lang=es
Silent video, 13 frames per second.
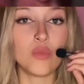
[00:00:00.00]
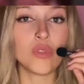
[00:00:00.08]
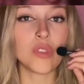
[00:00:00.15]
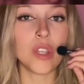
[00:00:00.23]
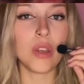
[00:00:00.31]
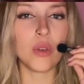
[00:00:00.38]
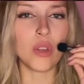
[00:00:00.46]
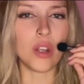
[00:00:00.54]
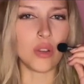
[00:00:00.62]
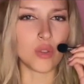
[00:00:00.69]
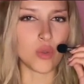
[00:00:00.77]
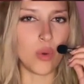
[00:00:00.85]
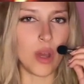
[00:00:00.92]
Museo de
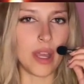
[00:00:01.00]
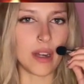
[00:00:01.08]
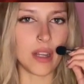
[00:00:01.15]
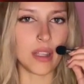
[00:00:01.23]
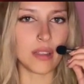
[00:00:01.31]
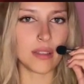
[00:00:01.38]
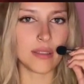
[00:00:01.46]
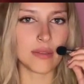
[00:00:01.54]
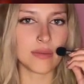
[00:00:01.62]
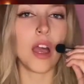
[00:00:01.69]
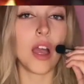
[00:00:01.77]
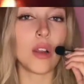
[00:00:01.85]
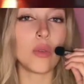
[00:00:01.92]
los Warren.
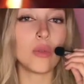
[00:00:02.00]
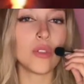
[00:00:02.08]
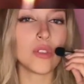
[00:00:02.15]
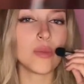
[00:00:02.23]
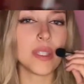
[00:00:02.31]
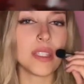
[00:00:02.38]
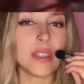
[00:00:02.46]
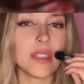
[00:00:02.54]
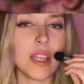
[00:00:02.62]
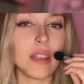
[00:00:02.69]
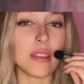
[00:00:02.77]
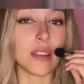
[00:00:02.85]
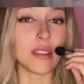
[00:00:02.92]
Algunos
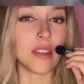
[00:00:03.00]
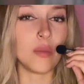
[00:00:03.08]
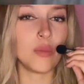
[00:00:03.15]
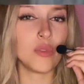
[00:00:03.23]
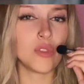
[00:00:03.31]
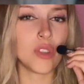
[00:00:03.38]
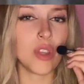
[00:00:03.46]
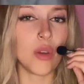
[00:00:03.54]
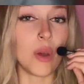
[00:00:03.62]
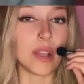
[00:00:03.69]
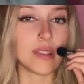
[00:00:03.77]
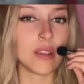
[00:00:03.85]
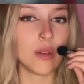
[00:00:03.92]
visitantes del museo
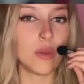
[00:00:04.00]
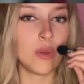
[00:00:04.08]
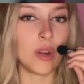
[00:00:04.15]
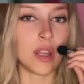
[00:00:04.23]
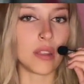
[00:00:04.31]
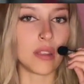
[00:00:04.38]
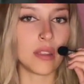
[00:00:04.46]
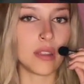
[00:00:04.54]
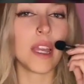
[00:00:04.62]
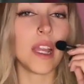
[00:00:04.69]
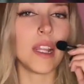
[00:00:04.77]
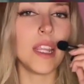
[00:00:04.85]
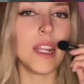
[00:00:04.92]
aseguran
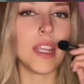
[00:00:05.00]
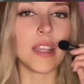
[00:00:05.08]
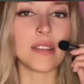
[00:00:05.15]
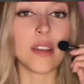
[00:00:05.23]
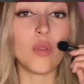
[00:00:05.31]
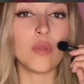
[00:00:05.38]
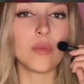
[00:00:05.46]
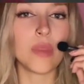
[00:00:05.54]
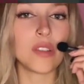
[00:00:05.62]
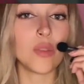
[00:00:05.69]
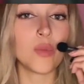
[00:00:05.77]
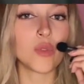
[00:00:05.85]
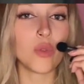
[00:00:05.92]
que Lily es aún
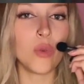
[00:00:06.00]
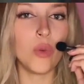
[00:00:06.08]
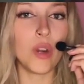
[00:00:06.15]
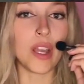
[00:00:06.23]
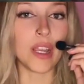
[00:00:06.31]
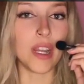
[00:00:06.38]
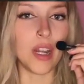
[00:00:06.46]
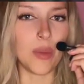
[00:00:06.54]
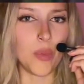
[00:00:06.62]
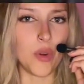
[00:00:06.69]
más oscura que la